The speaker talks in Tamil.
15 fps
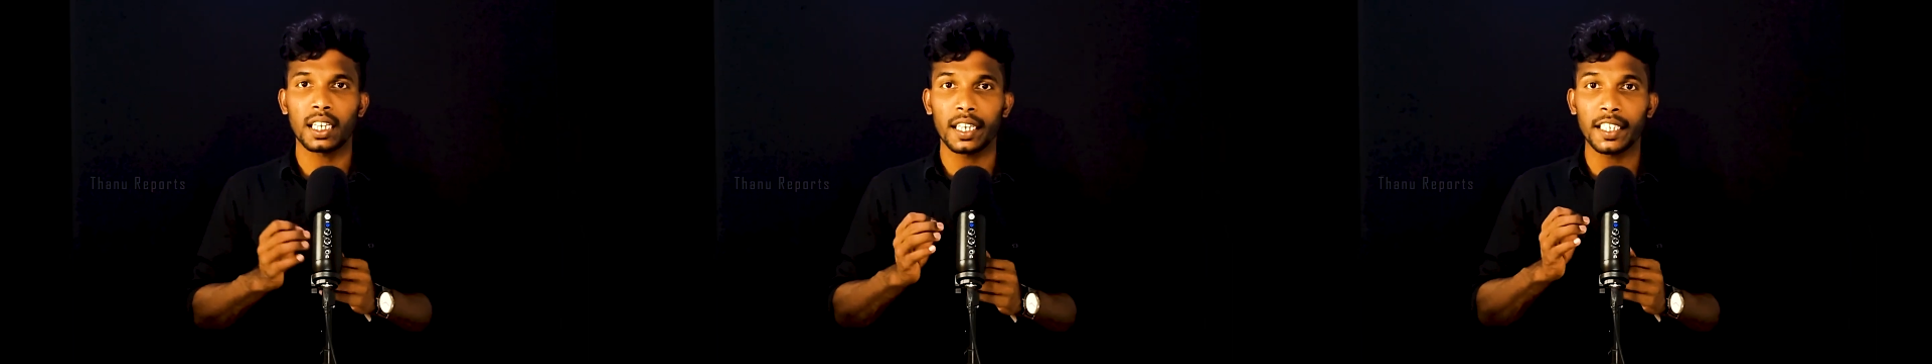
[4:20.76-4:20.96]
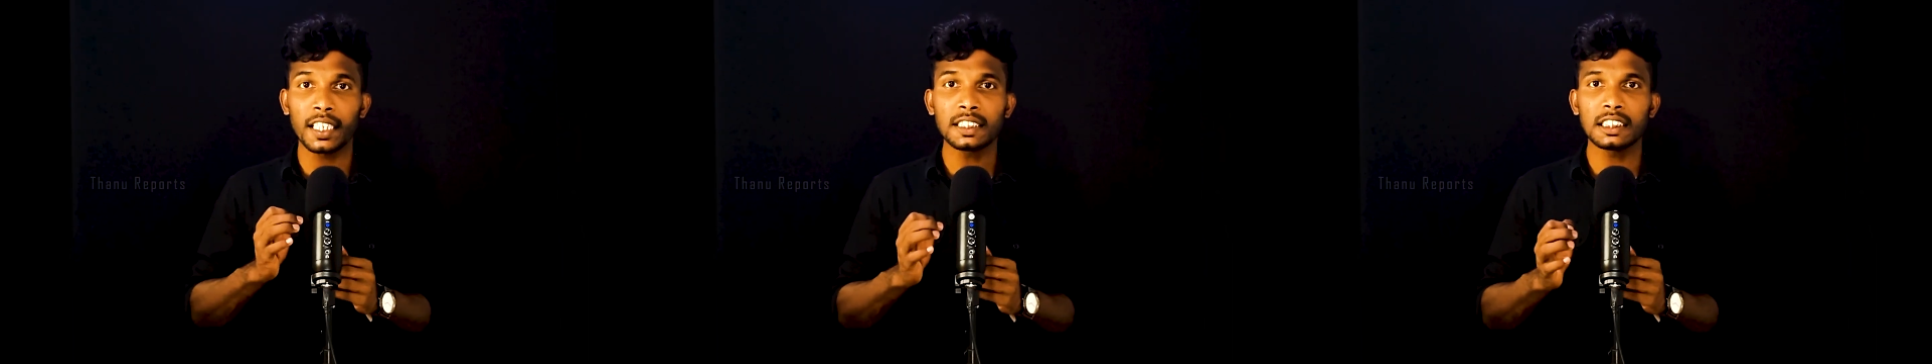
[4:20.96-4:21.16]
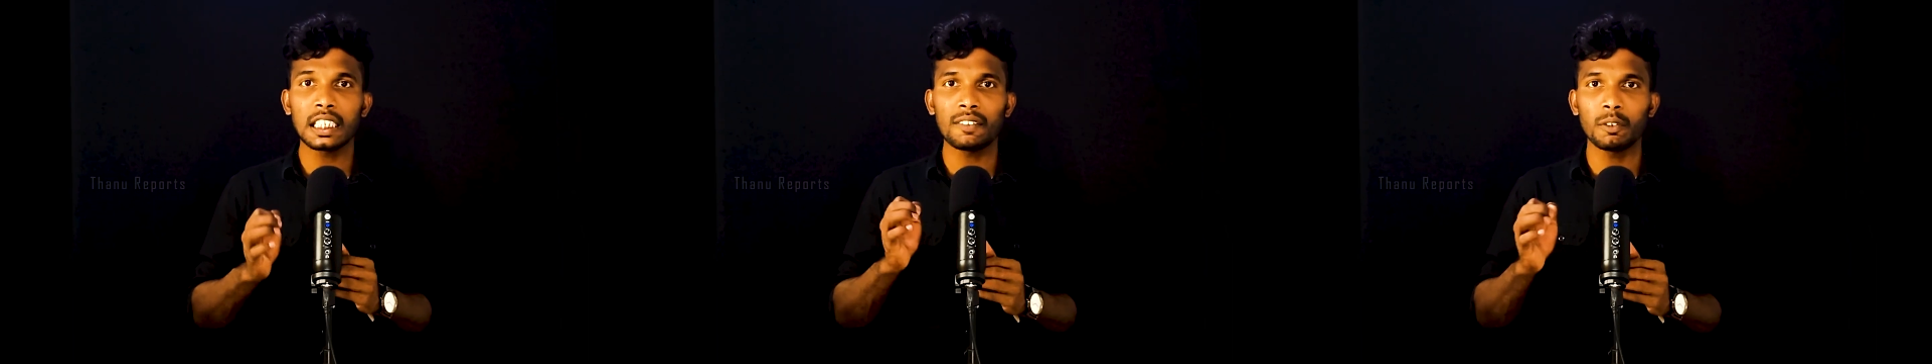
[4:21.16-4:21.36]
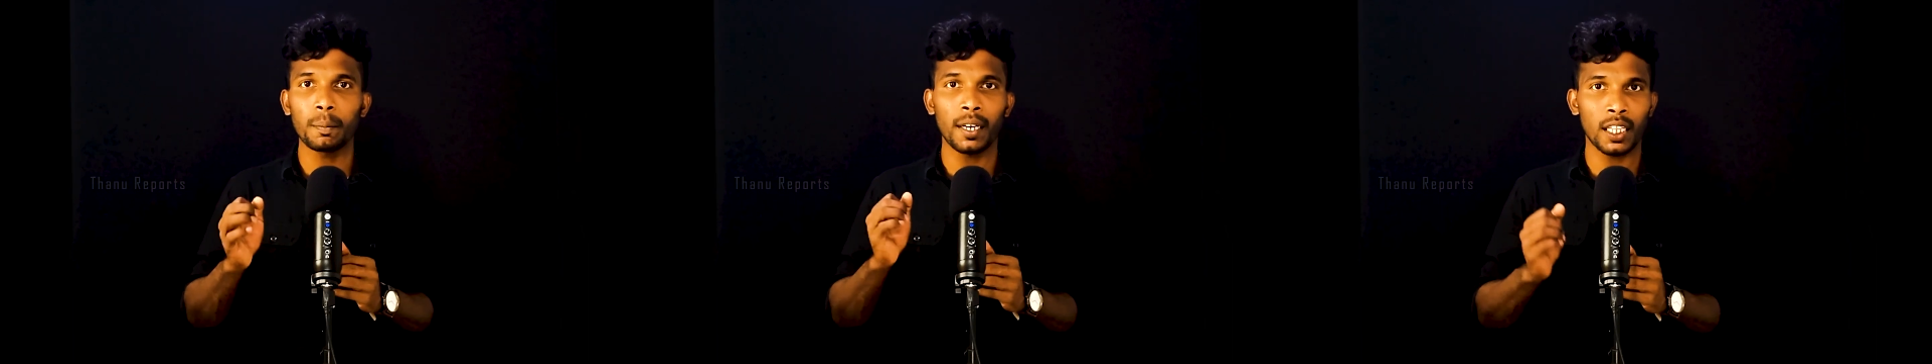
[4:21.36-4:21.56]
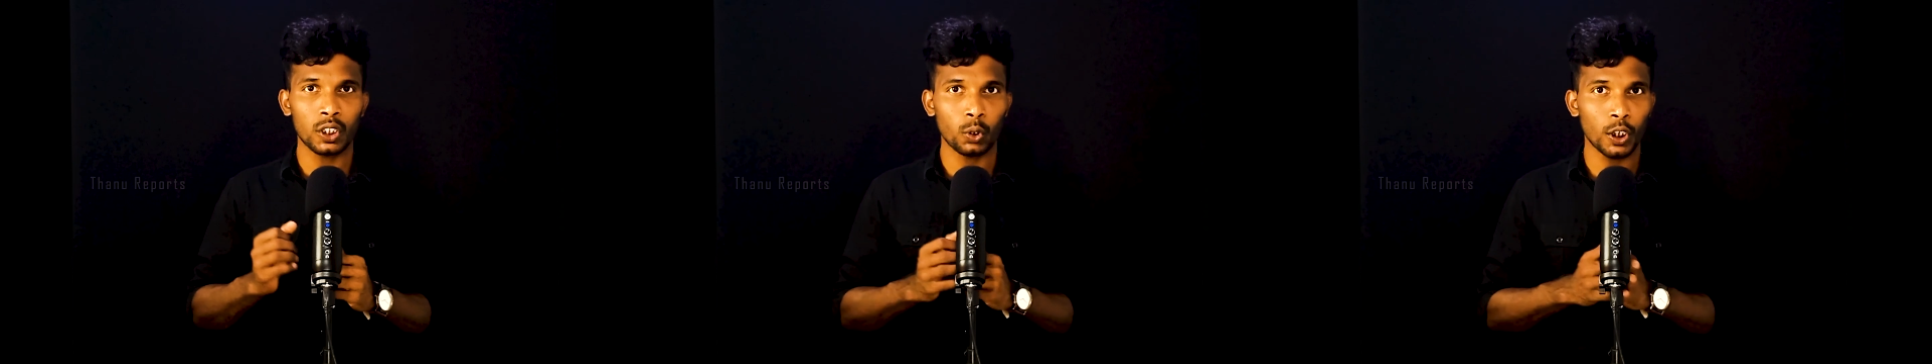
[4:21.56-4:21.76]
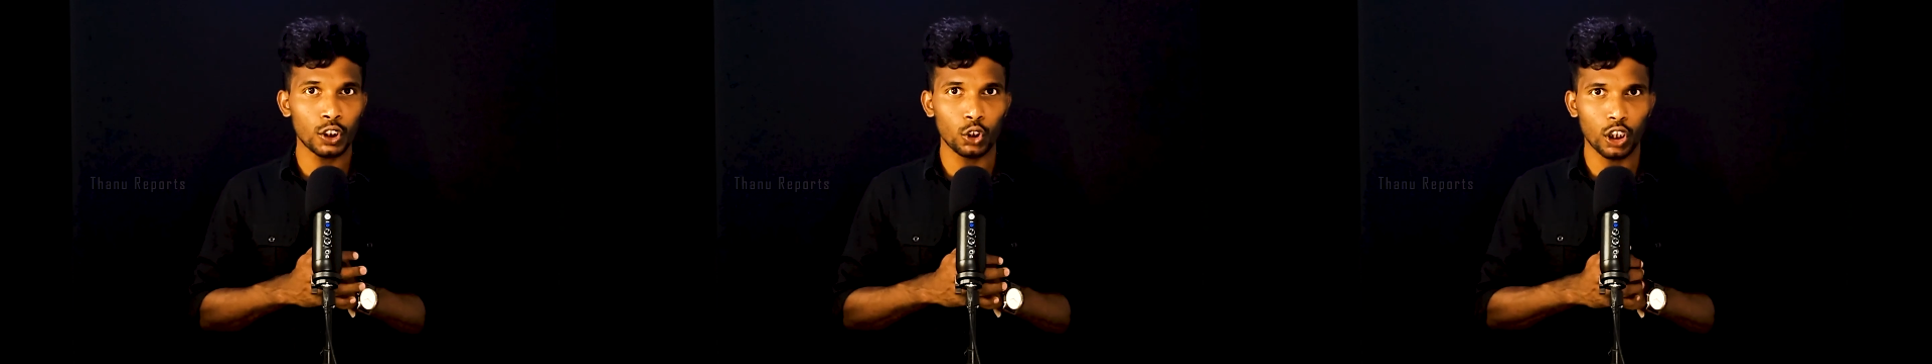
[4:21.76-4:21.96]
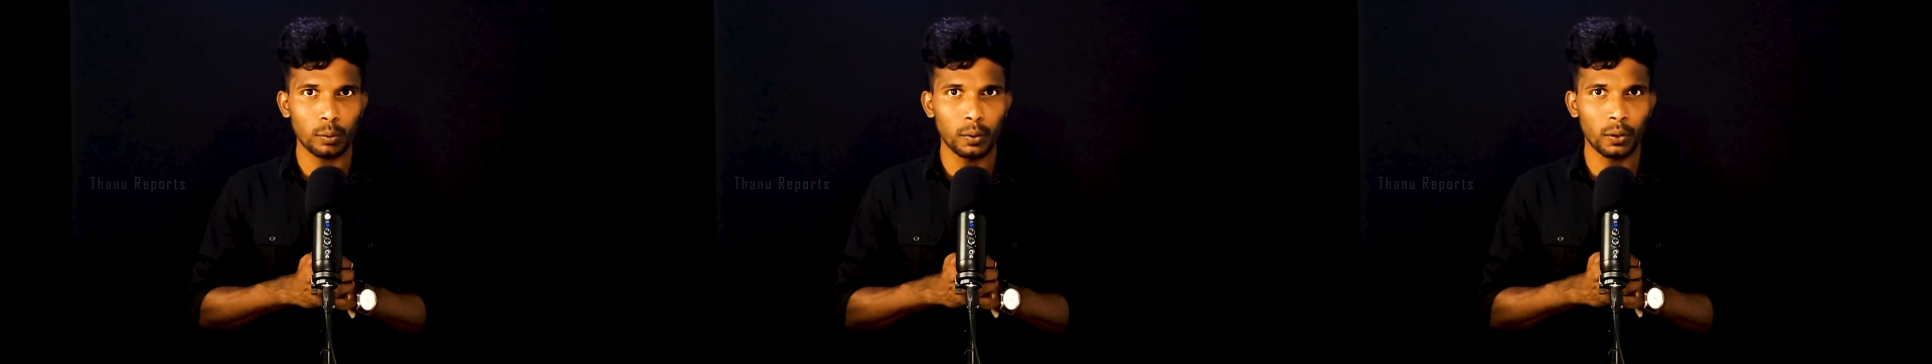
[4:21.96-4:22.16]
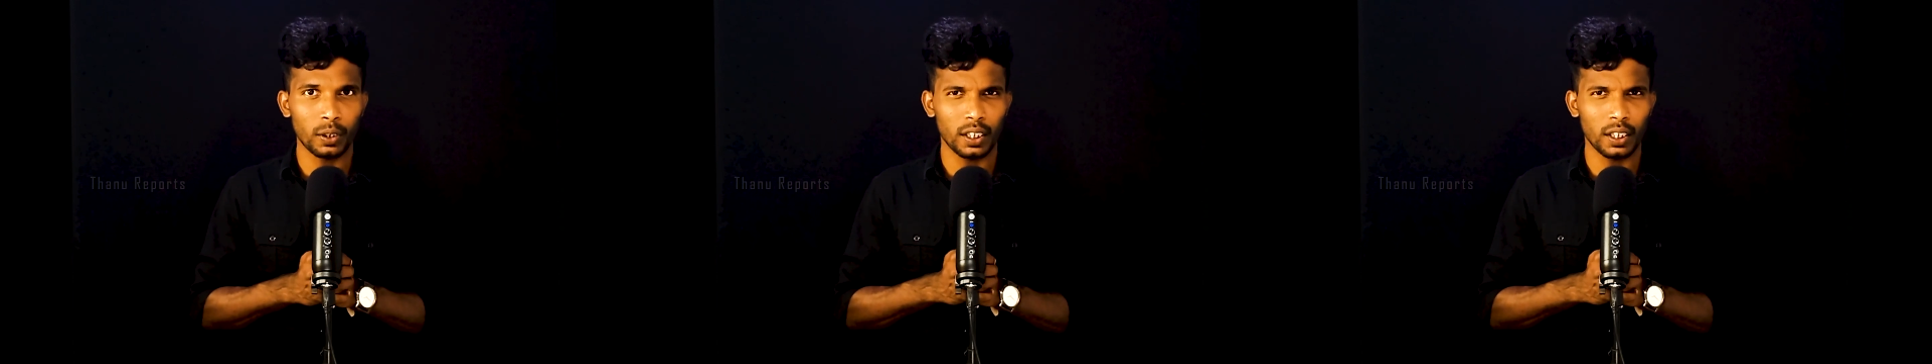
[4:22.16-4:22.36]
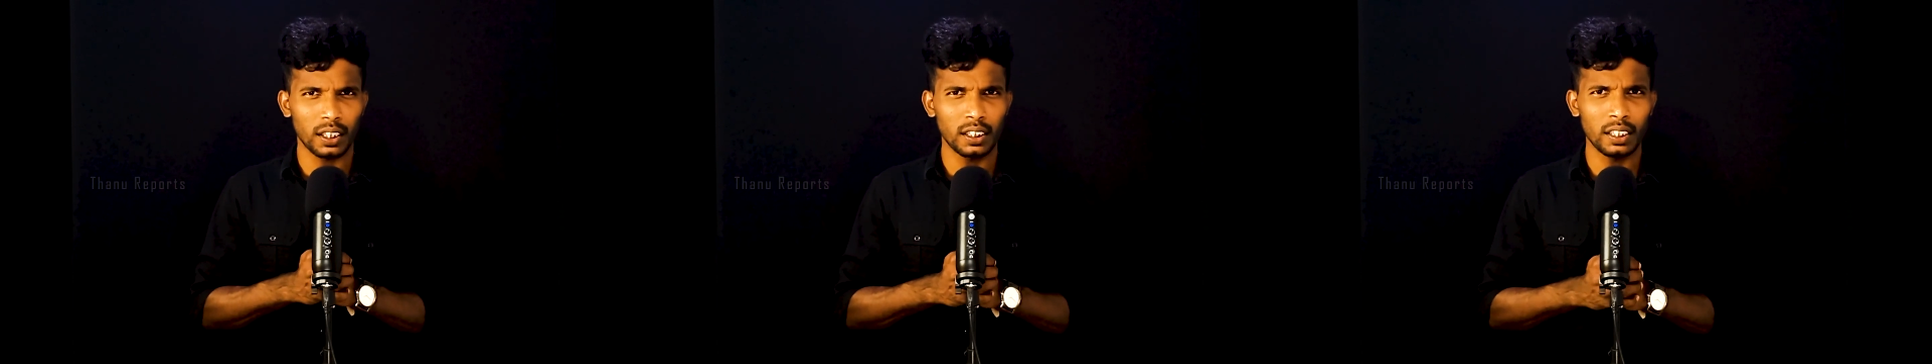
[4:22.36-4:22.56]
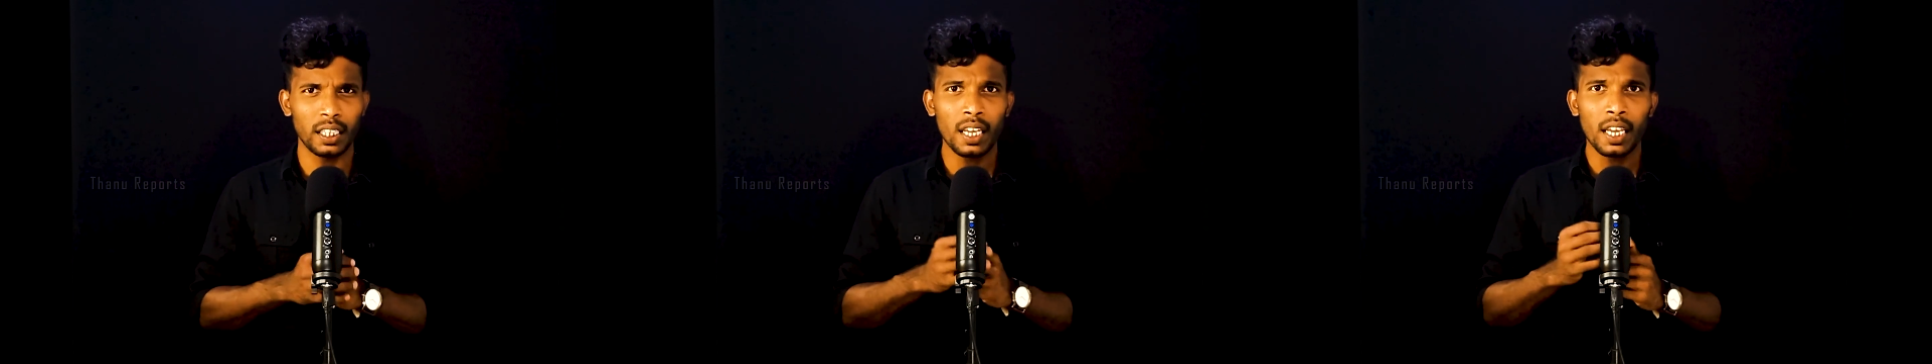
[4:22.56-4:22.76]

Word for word: கடைசியா விமானத்தோட தொடர்பு கொண்டது